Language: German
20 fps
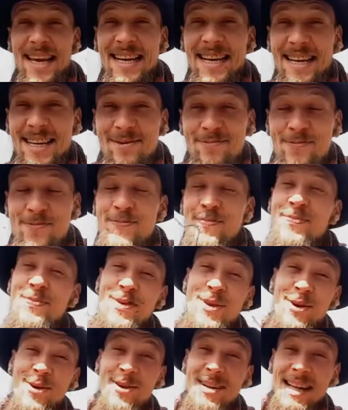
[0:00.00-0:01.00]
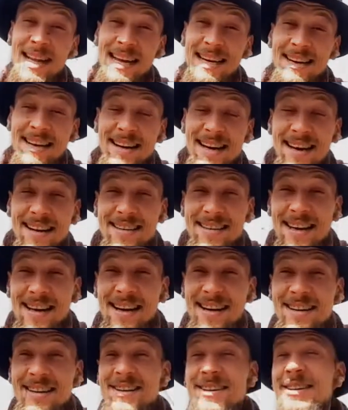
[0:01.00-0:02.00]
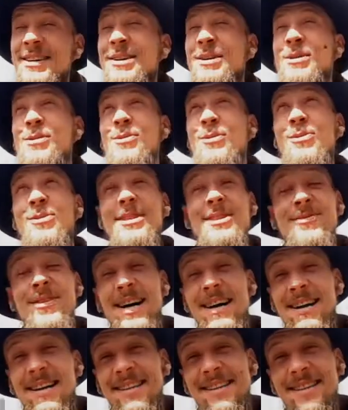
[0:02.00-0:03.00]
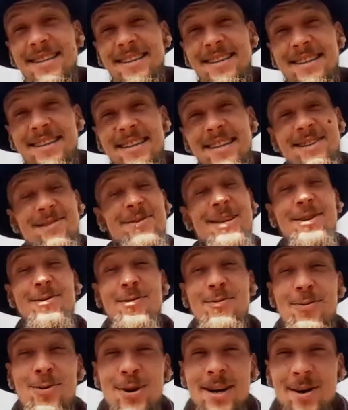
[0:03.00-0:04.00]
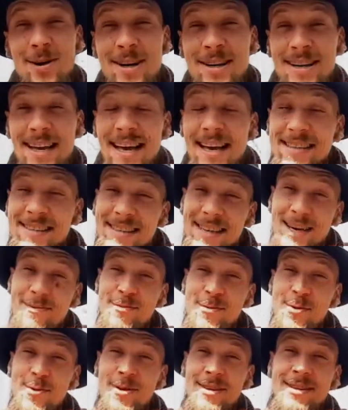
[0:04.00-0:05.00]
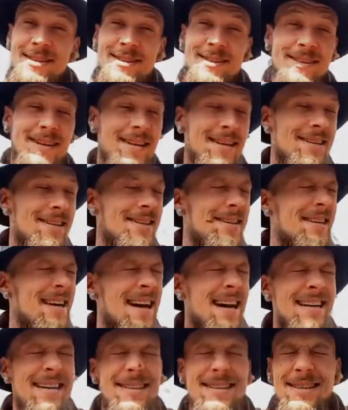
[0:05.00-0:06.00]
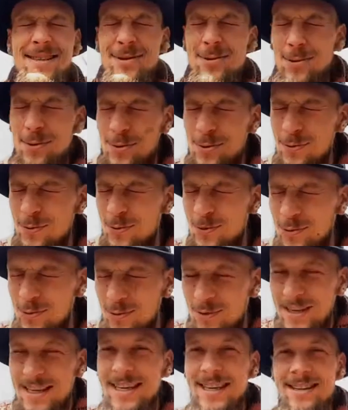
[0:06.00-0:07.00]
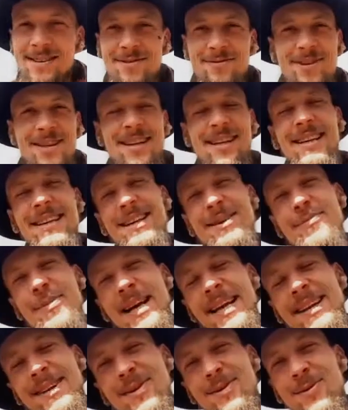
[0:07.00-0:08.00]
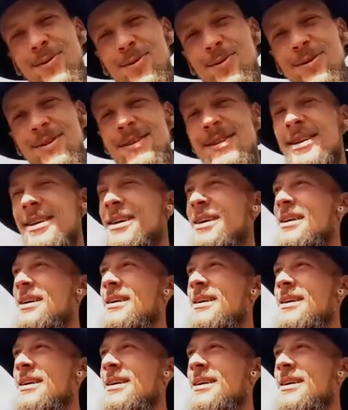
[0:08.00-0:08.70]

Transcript: Ihr Lieben, noch ein kleiner Nachtrag. Und zwar das Video wurde heute extrem kurz. Es ist gerade so viel wirklich im Hintergrund